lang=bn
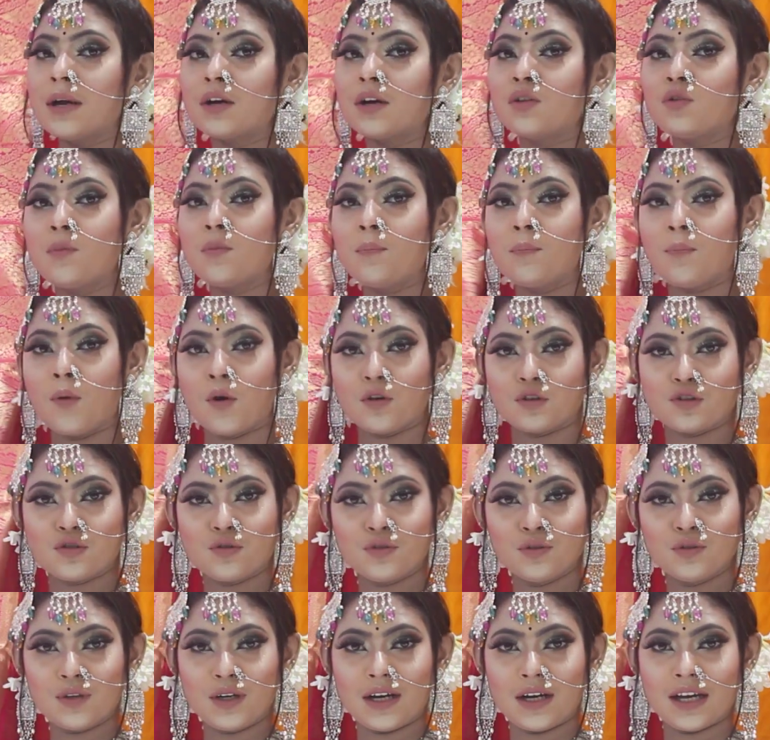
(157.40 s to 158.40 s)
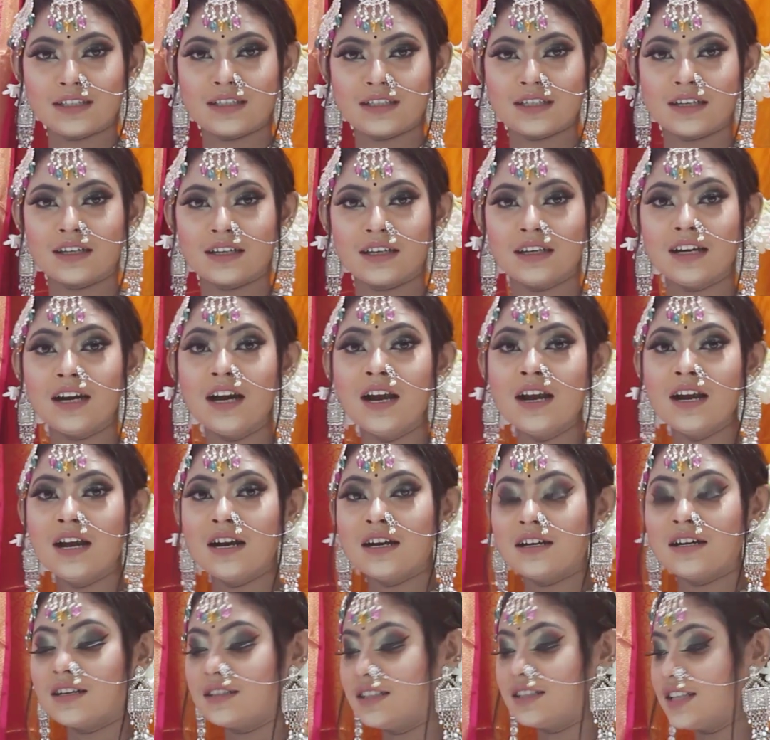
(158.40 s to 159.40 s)
আমার খুব পছন্দের একটা কালার
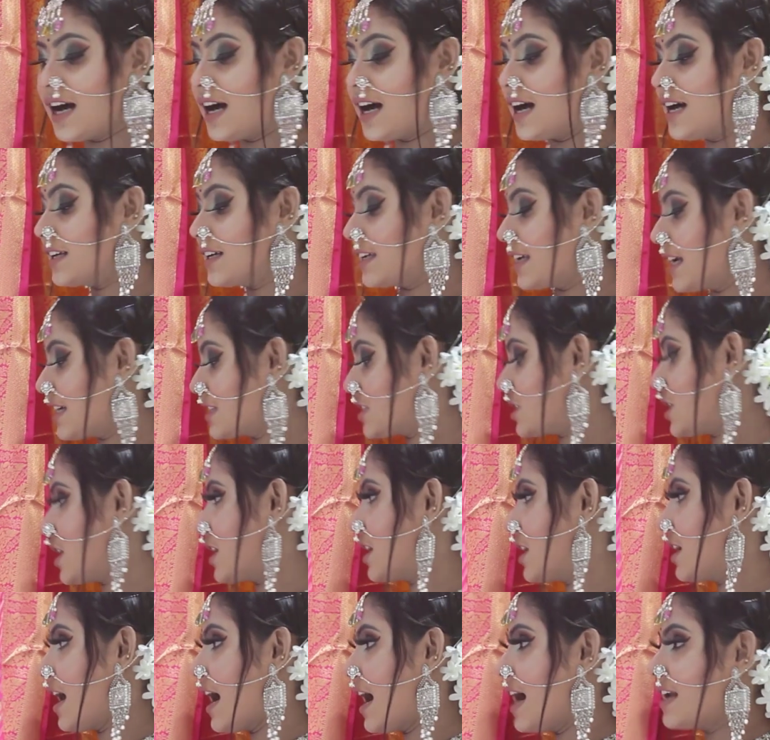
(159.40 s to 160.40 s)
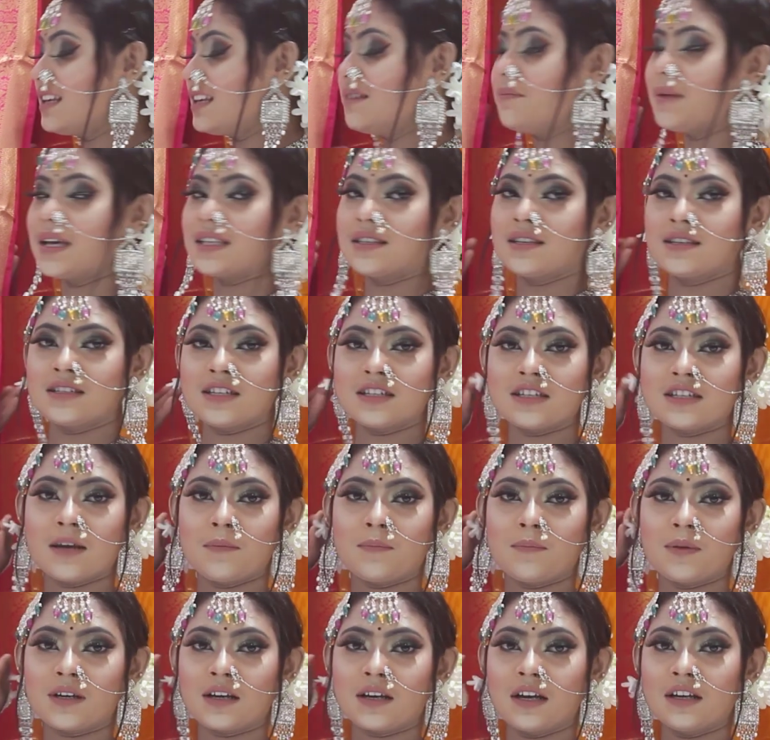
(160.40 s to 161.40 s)
ডার্ক একটা রানি ম্যাজেন্টা
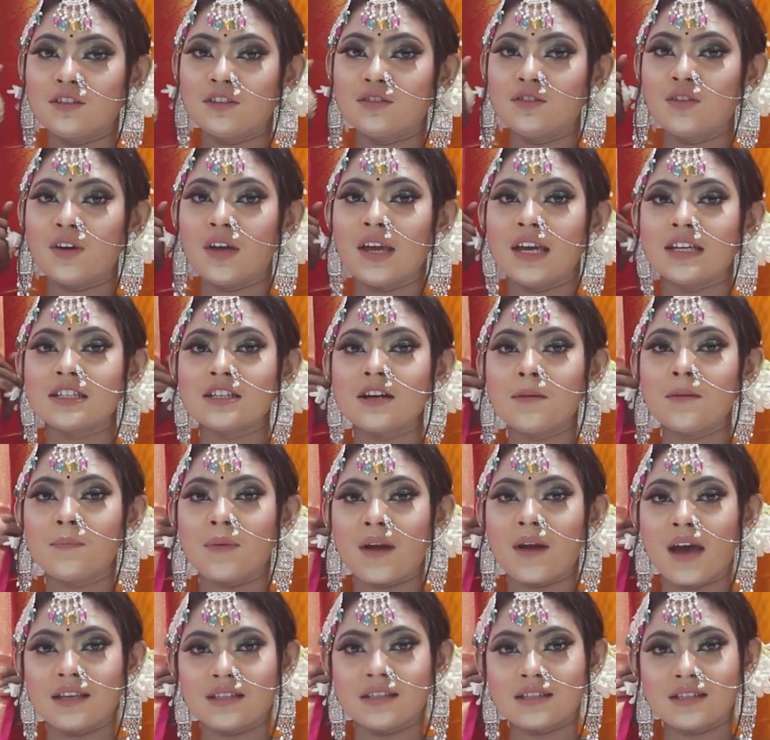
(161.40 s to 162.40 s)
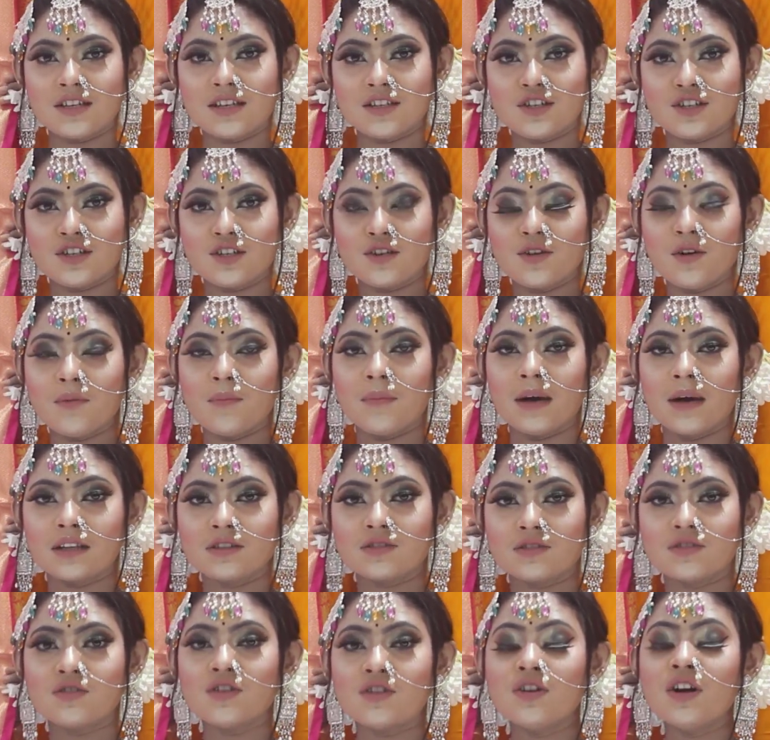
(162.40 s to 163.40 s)
টাইপের কালার তো এটার প্রাইসটা ছিল
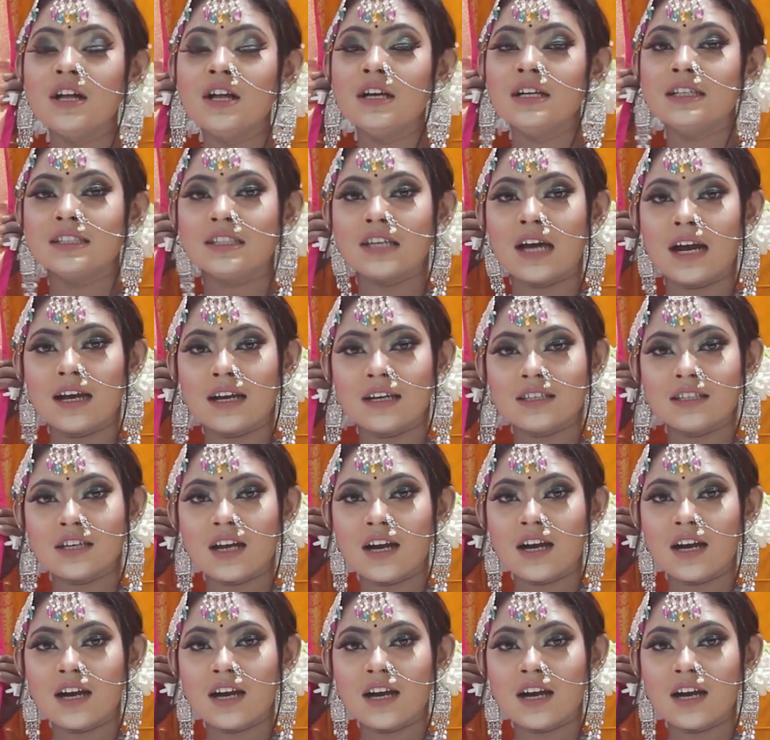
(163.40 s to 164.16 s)
মাত্র চার